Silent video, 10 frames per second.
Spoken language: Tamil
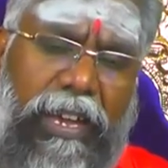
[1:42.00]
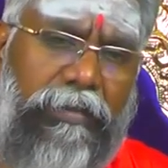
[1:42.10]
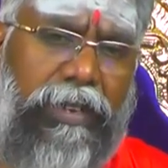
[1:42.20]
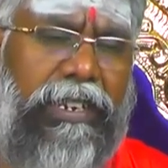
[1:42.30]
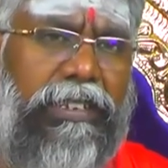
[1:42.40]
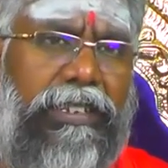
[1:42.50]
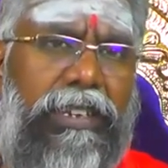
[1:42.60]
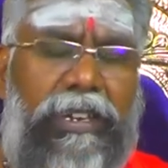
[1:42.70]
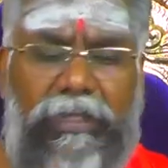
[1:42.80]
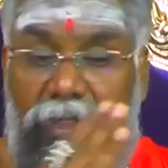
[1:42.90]
அந்த மாதிரி
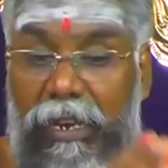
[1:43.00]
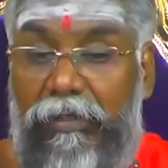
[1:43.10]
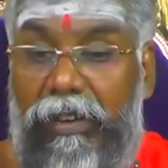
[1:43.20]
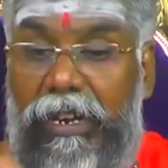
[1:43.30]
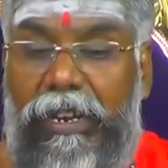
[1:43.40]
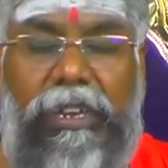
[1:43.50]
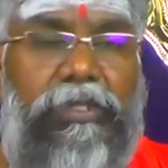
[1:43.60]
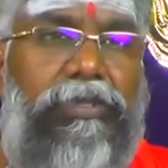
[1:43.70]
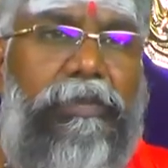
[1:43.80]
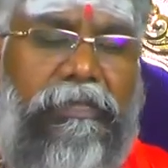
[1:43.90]
எடுத்துங்க தலை வாழலையாக
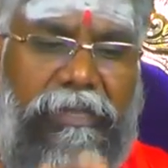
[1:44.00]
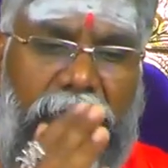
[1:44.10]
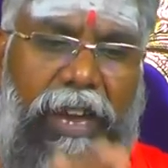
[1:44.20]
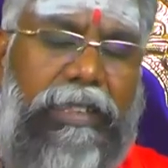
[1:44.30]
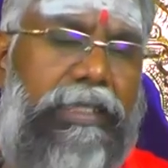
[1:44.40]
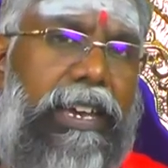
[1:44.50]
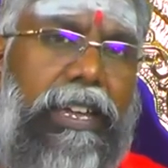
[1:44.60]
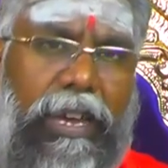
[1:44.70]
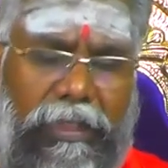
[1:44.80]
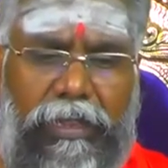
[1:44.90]
இருக்கணும் அதை
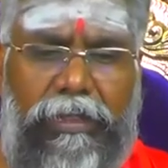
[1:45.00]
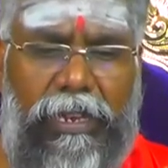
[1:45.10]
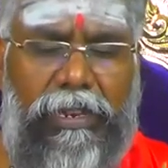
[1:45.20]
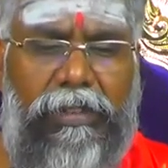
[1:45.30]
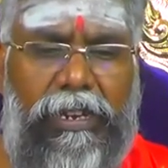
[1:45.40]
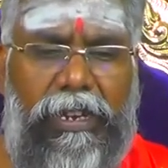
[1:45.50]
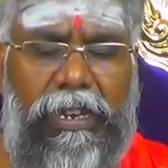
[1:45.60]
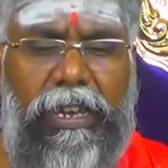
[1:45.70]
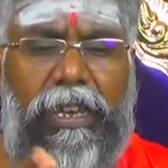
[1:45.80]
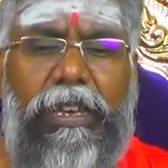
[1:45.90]
தயார் அந்த
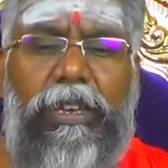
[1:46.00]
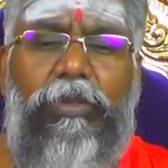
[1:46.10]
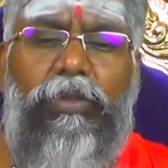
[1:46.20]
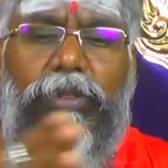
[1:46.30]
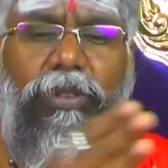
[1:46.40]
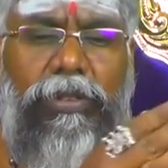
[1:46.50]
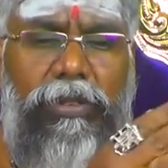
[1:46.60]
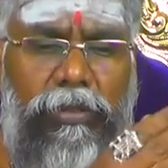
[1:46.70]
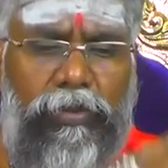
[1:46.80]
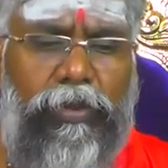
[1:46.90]
தலைவாழையில்
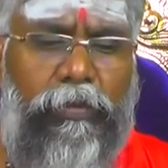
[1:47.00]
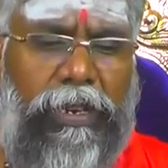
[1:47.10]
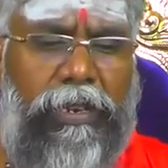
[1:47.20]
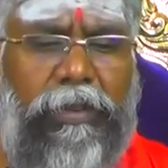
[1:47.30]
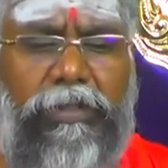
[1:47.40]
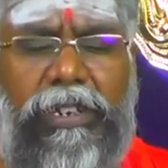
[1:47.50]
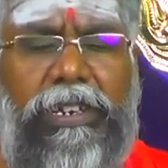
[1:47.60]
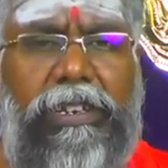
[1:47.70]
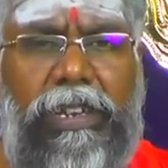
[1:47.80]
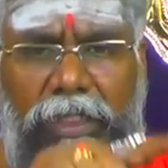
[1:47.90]
உங்களுக்கு ஒரு பக்கமாக
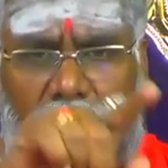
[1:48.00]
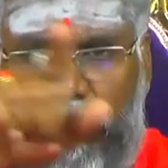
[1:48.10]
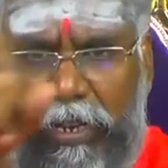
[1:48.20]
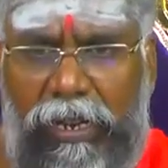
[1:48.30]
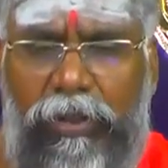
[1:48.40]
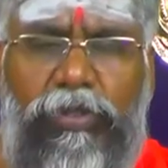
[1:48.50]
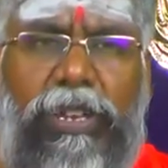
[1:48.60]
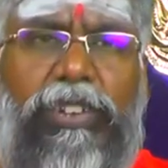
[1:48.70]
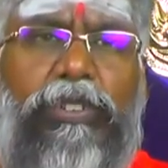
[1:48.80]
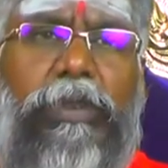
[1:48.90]
வெட்டிட்டு அந்த முனை
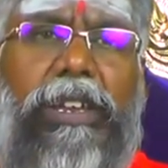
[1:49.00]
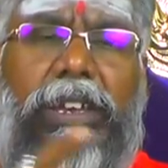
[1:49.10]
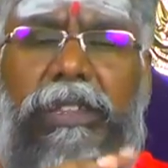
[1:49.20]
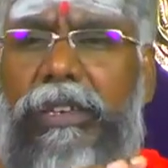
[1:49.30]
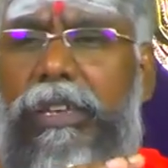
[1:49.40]
ரவுண்டாக இருக்கும் பாருங்கள்